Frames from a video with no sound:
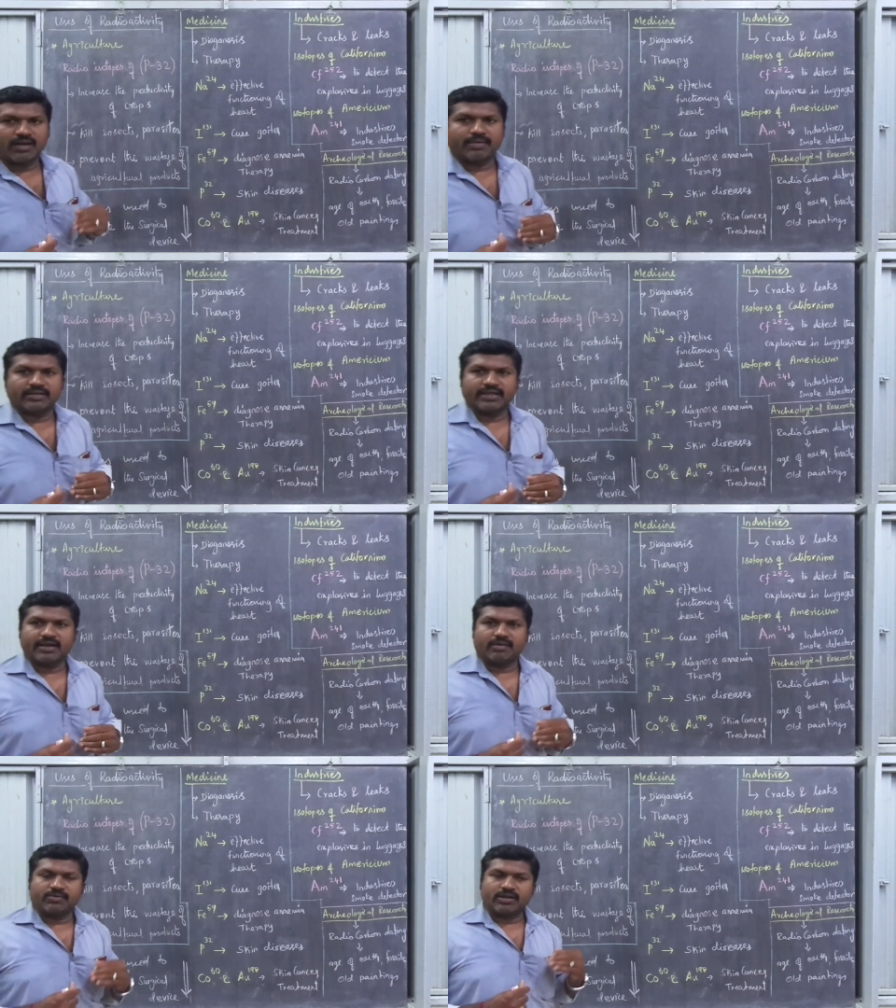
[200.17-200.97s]
பிரதமர்லாம்
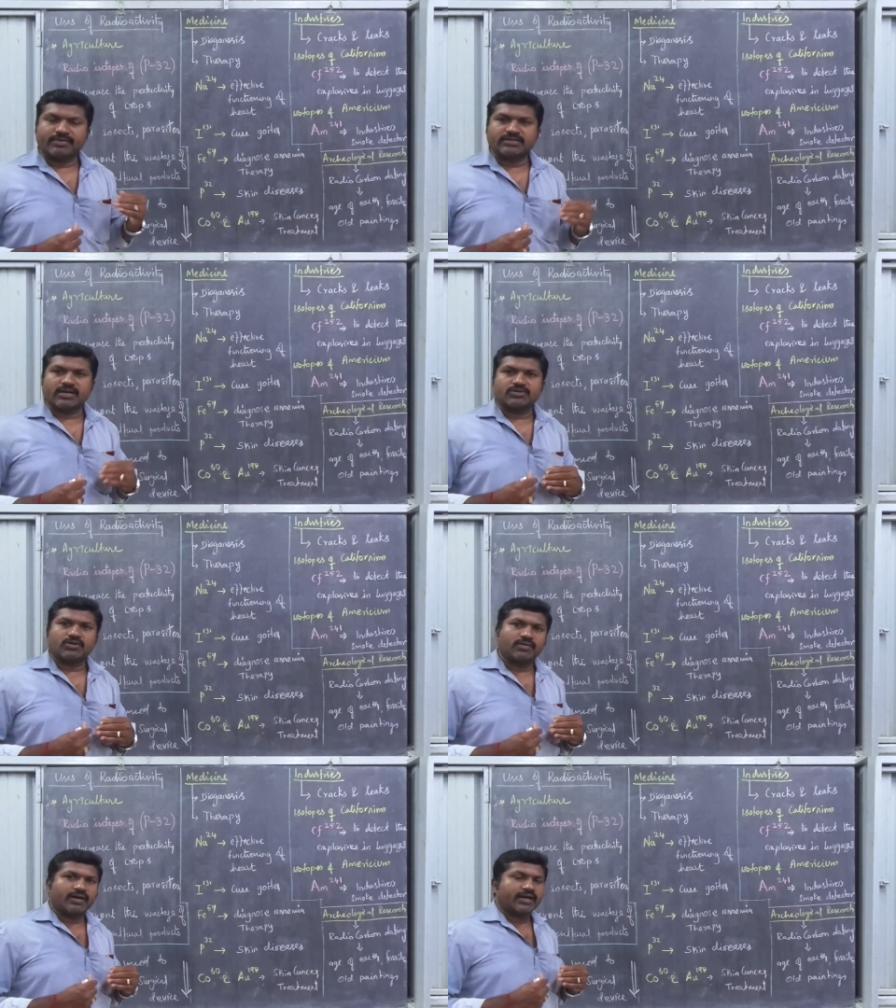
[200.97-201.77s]
பார்த்திங்கன்னா
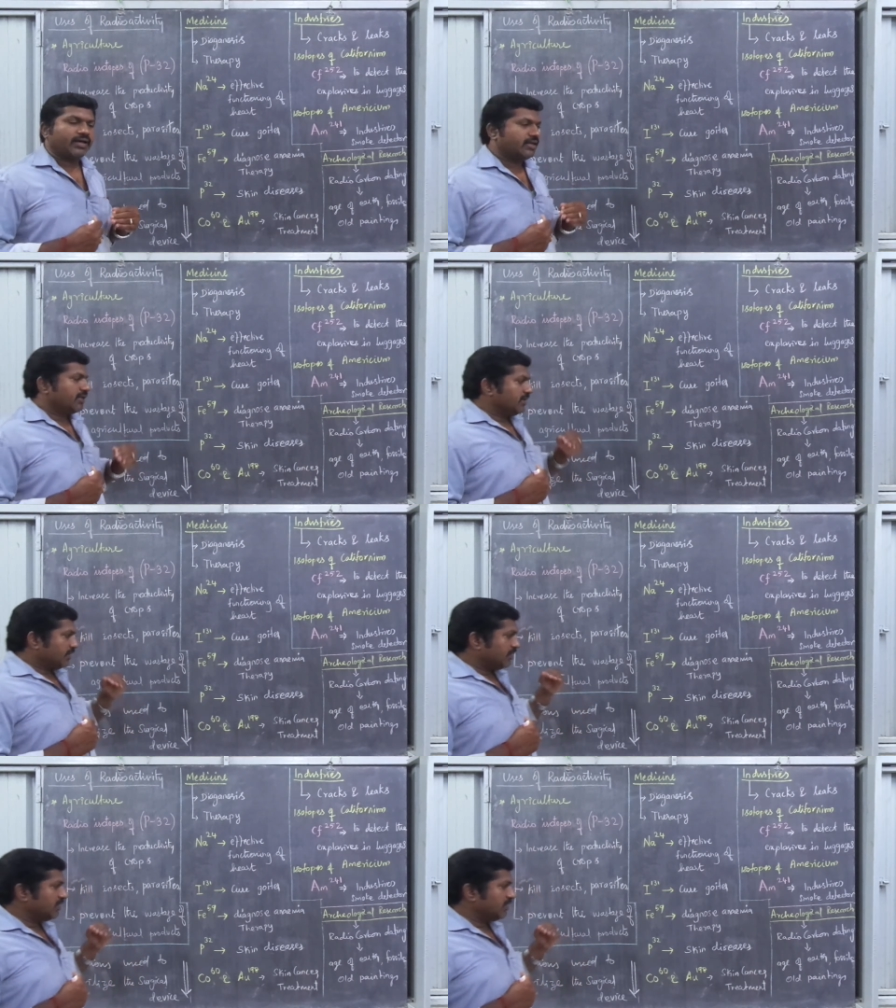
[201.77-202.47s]
முதலமைச்சர்லாம் சொல்லுவாங்க